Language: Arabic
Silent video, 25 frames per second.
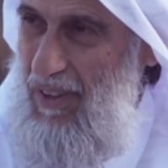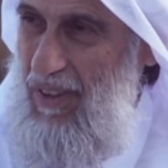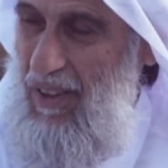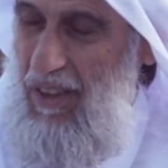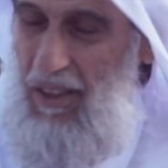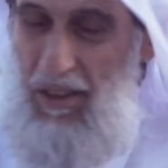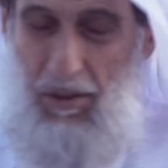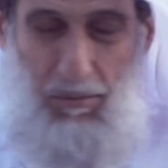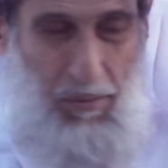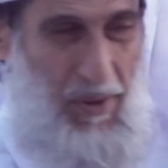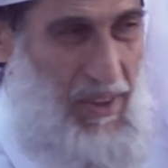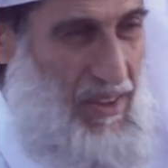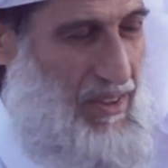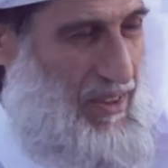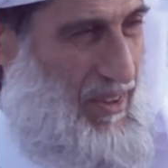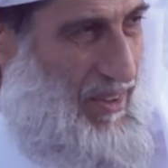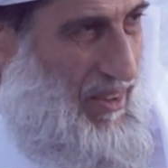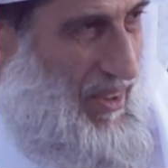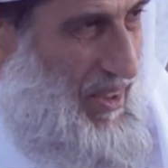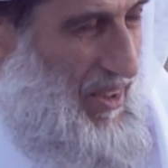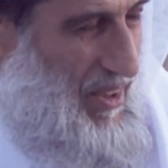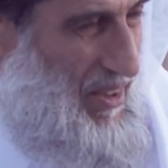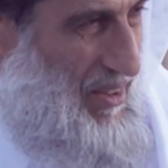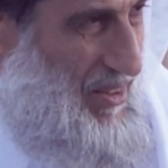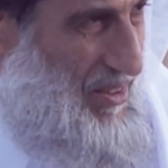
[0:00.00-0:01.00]
لأن بعد
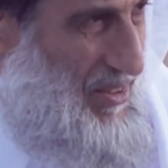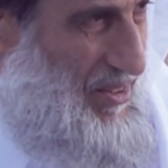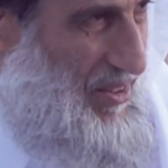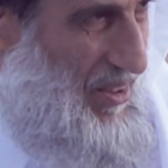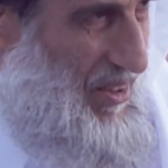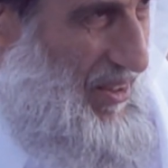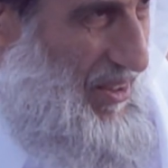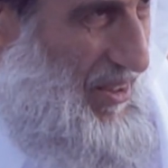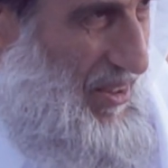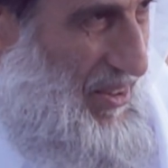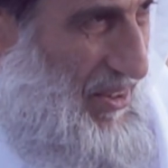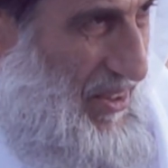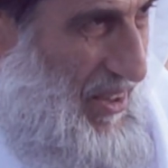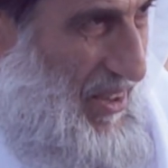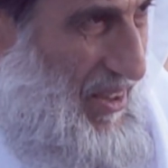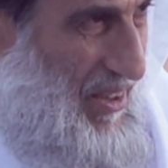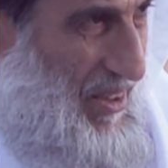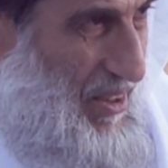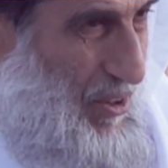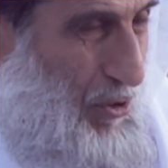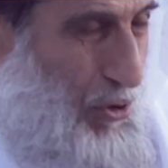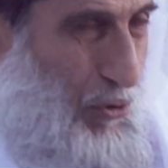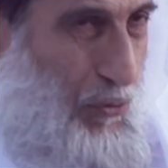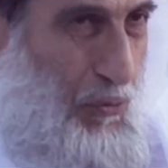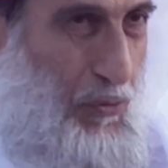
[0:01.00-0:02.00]
ذلك إن شاء الله
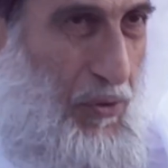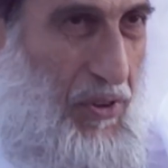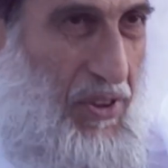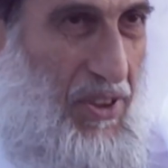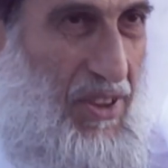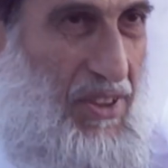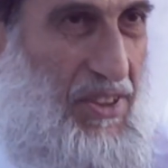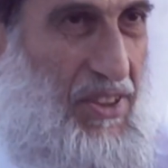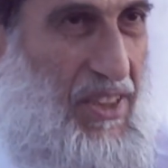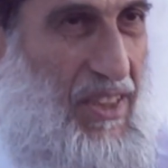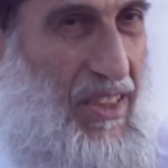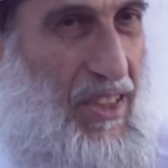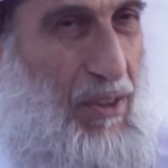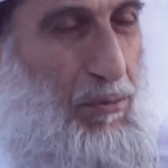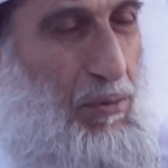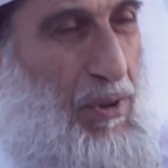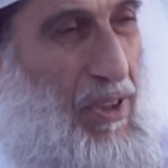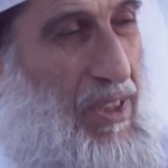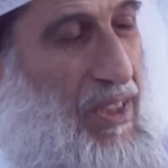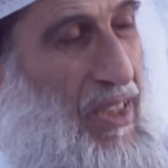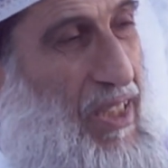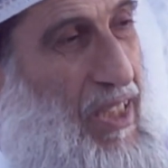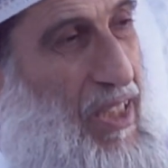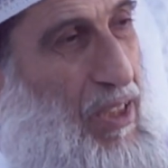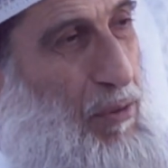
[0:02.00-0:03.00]
الجنة حفت الجنة
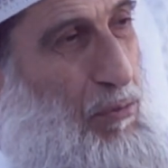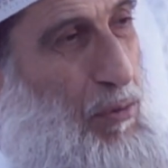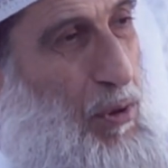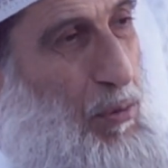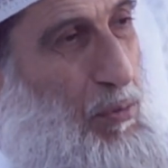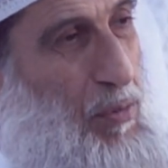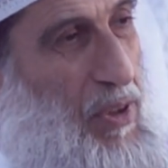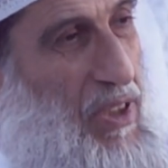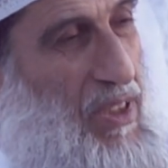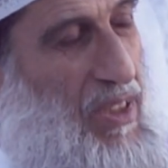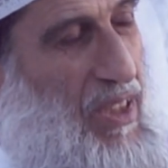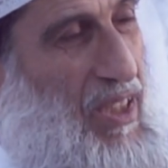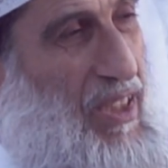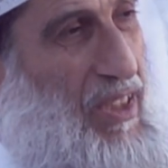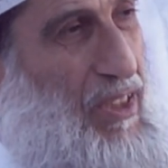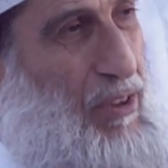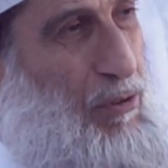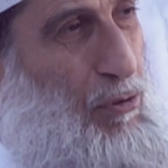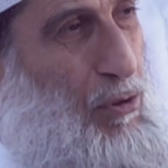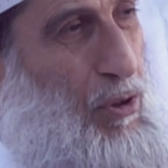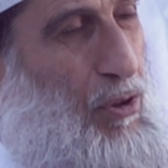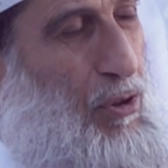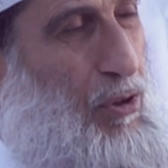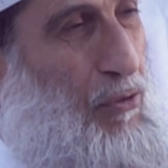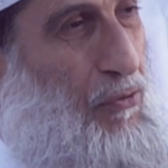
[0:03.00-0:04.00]

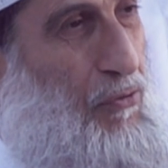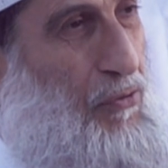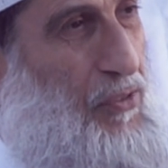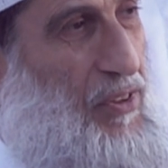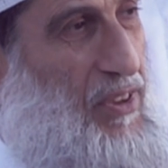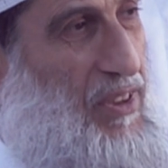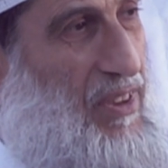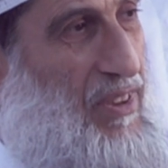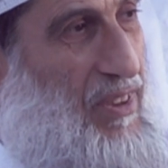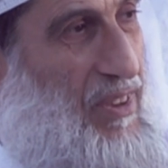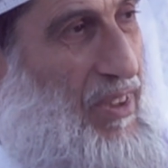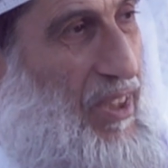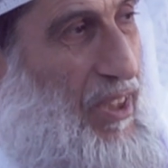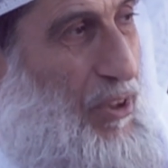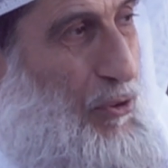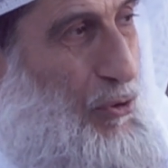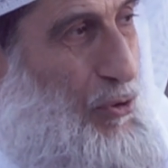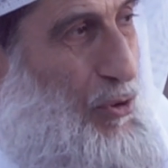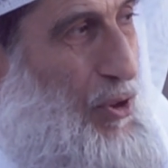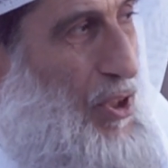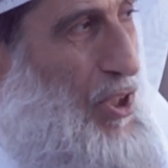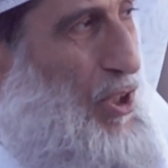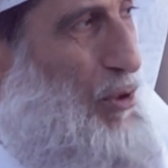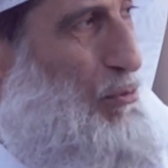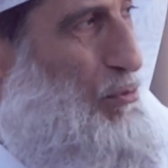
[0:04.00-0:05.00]
بالمكاره وحفت النار
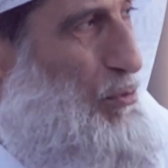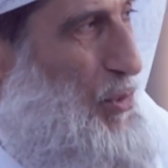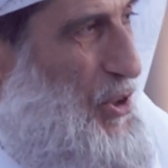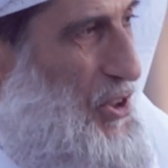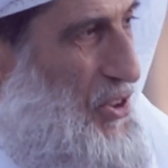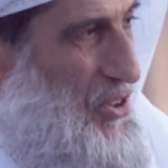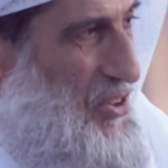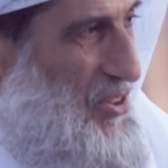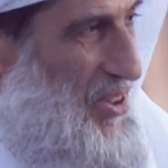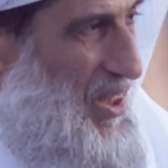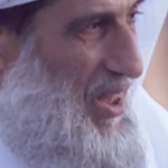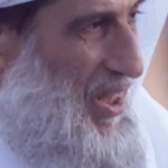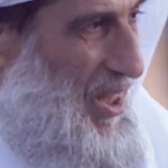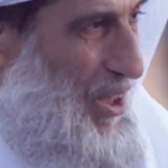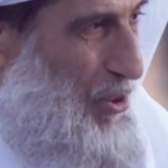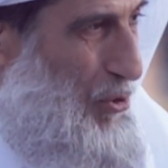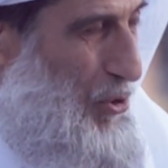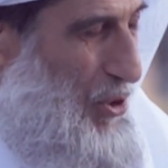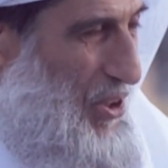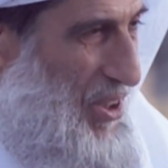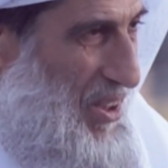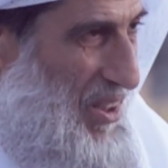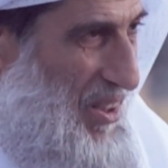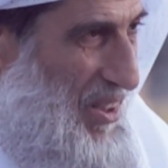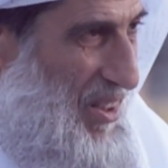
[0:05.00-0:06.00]

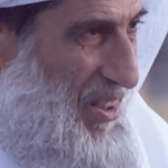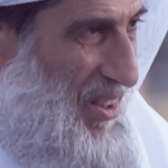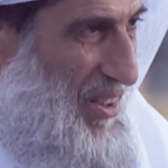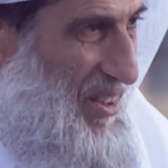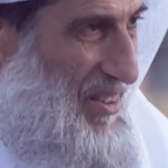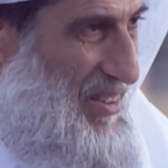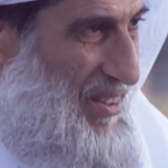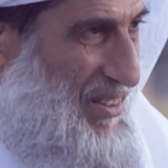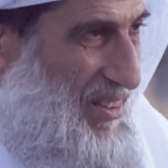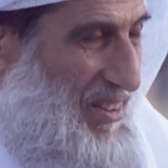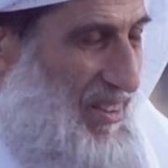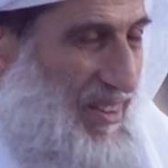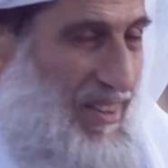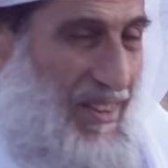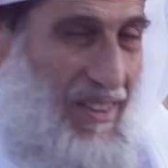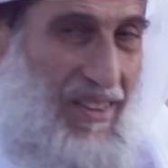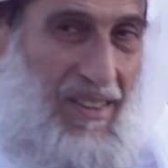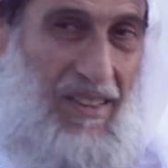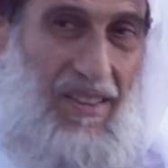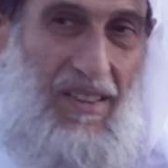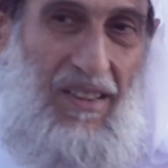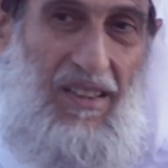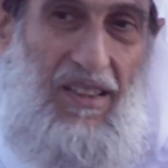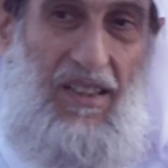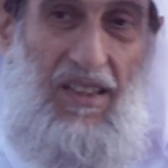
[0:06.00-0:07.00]
بالشهوات
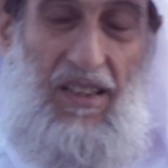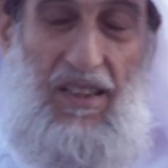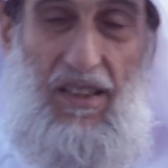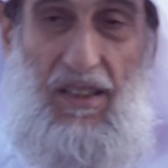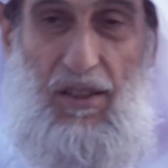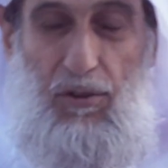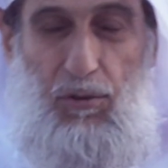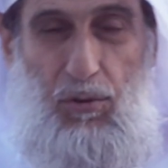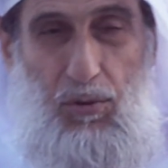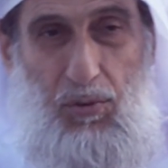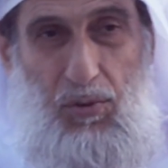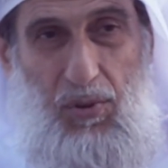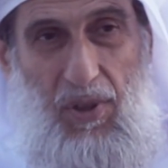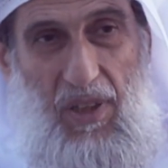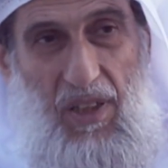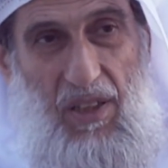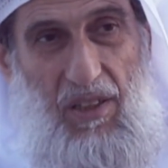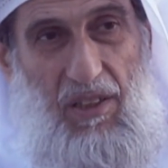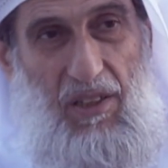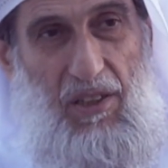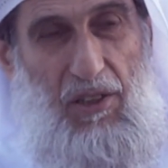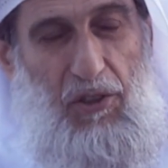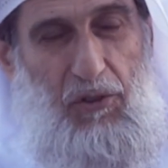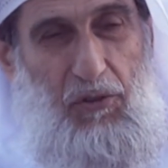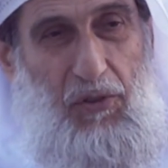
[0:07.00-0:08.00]
الرسول صلى
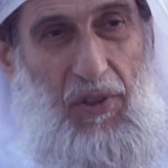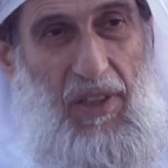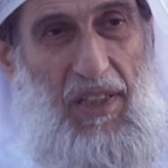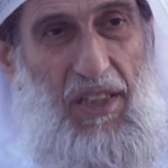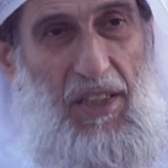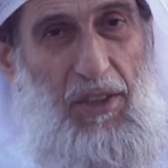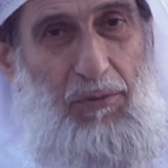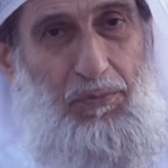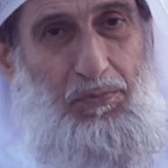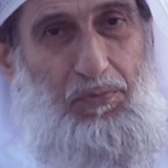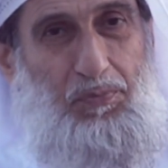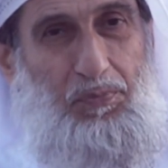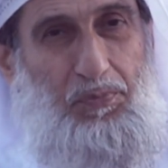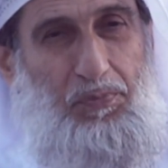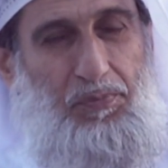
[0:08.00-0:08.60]
الله عليه وسلم